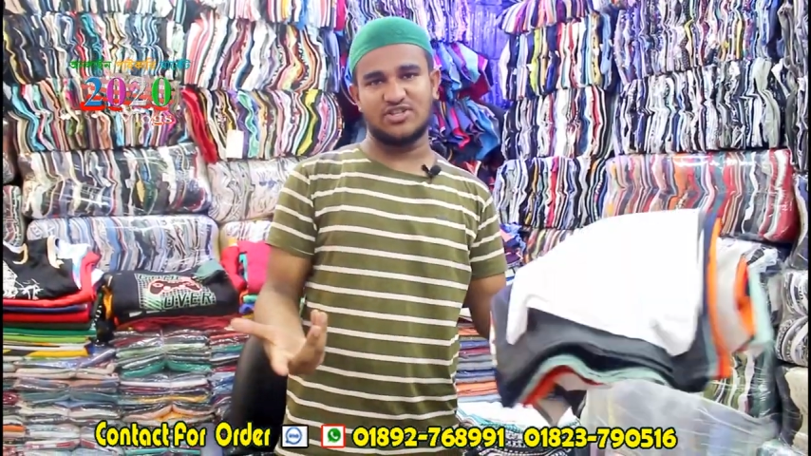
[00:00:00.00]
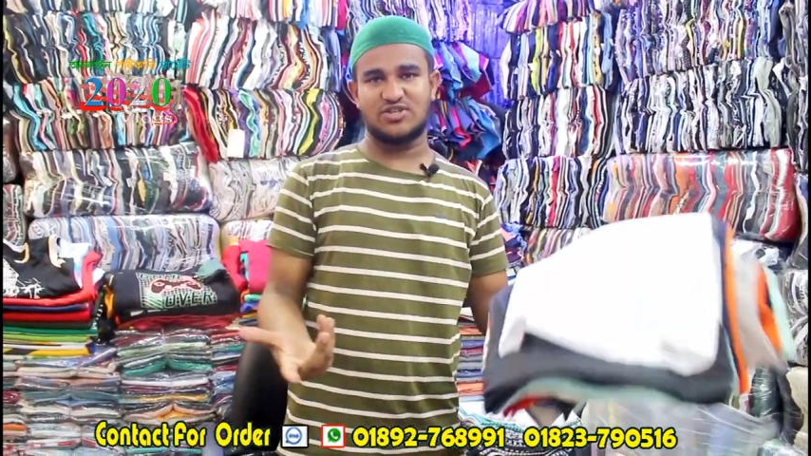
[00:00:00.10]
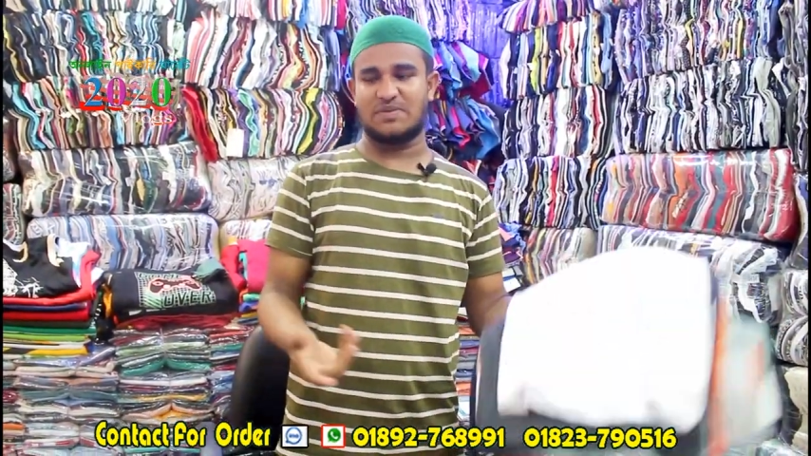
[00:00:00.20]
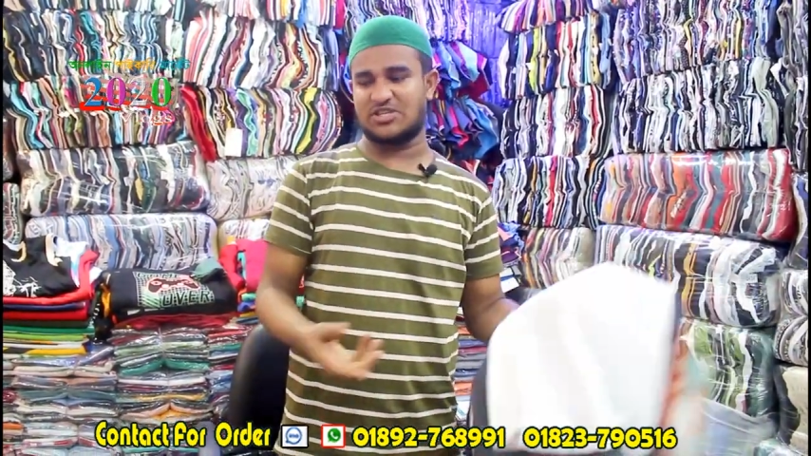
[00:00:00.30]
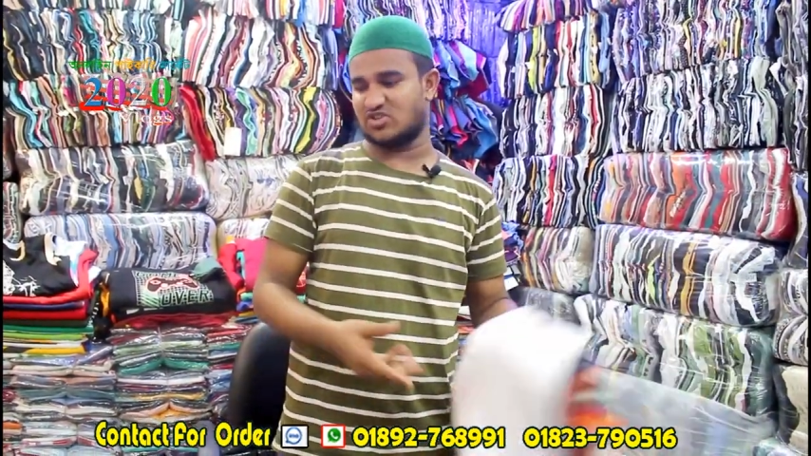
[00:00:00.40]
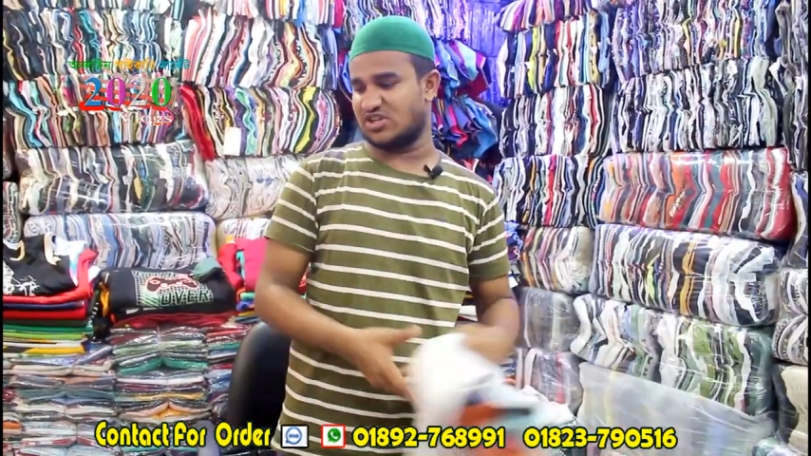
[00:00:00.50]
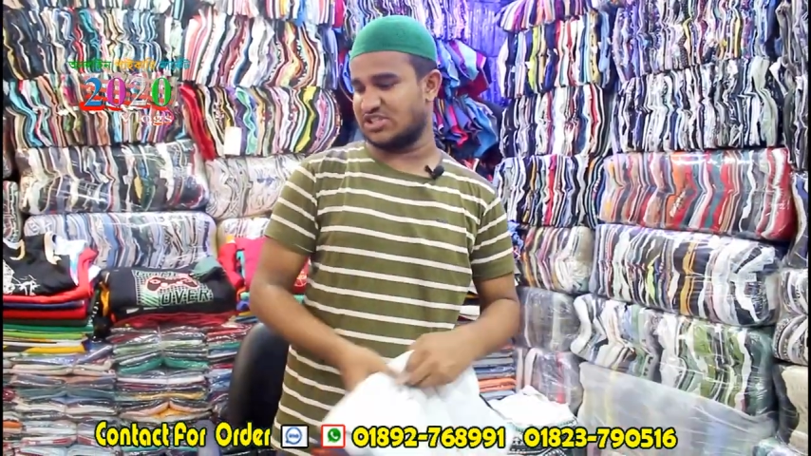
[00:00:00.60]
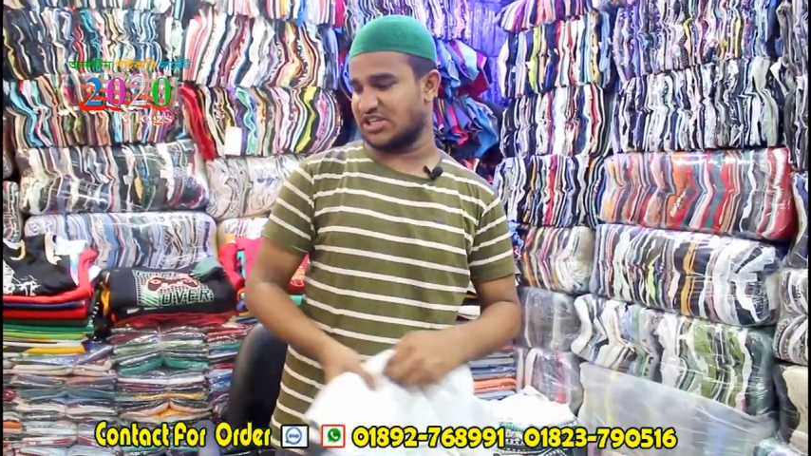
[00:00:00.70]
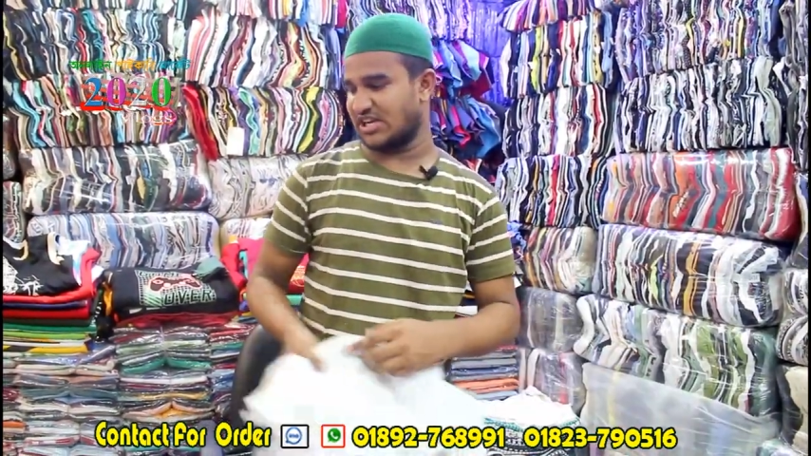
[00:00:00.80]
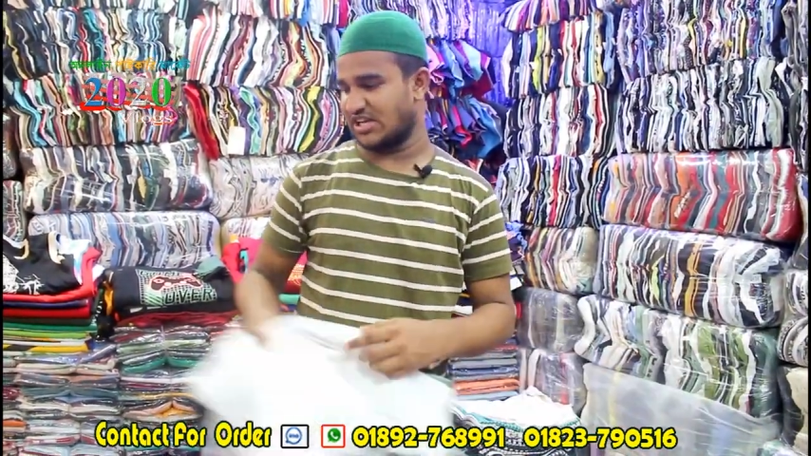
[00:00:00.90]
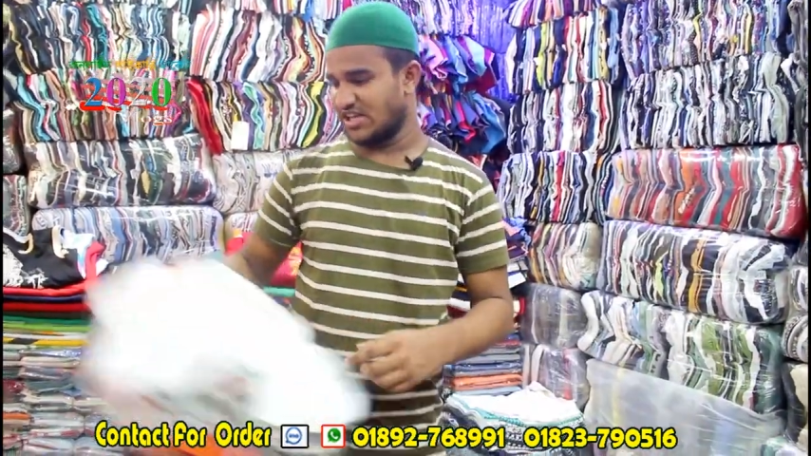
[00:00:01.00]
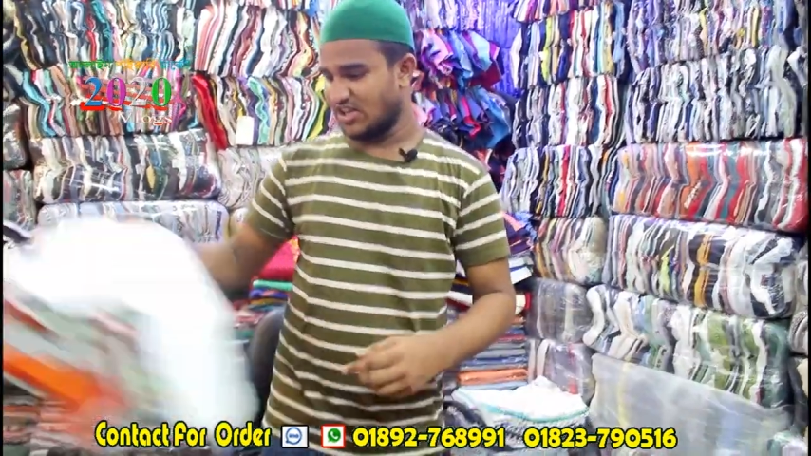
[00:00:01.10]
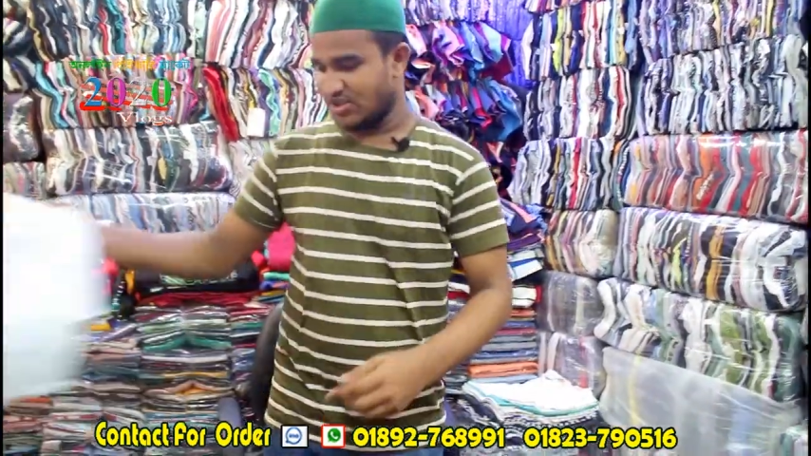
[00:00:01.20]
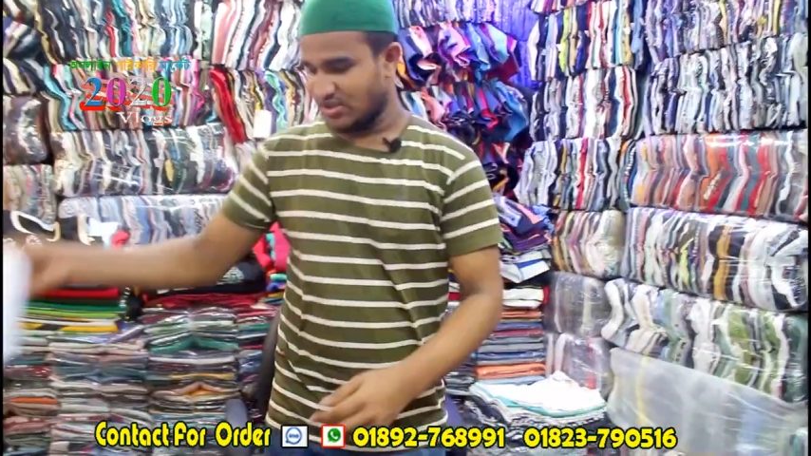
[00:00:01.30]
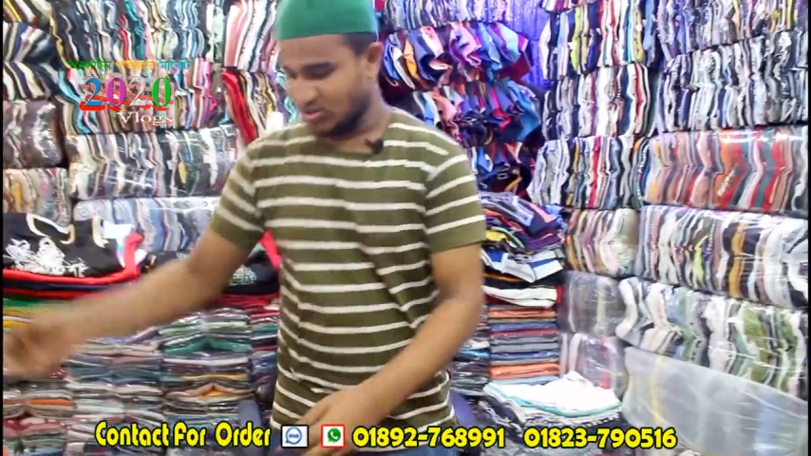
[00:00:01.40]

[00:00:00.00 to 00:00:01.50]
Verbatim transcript: রেট হচ্ছে পাঁচচল্লিশ টাকা আচ্ছা।